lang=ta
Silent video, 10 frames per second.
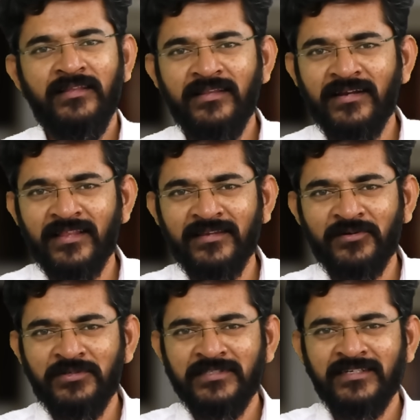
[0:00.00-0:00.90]
இந்த இடத்துல
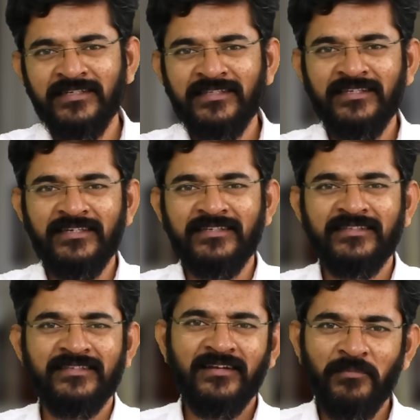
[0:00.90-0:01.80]
கொஞ்சம் நிறுத்தி
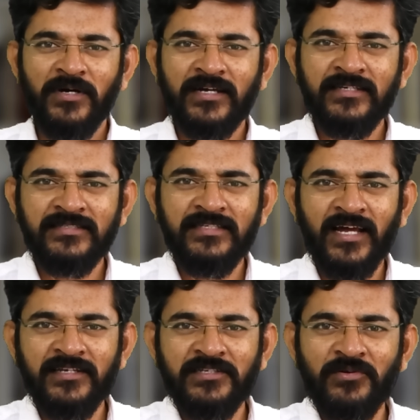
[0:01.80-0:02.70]
நம்ம
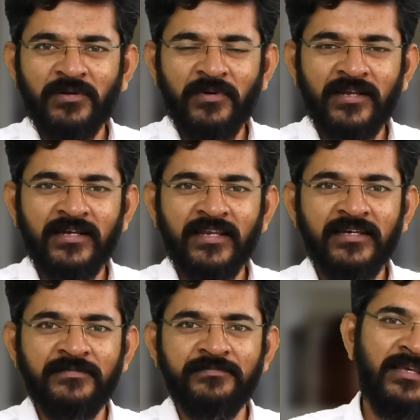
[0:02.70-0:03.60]
கிறிஸ்டியானிட்டிக்குள்ள பாருங்களேன்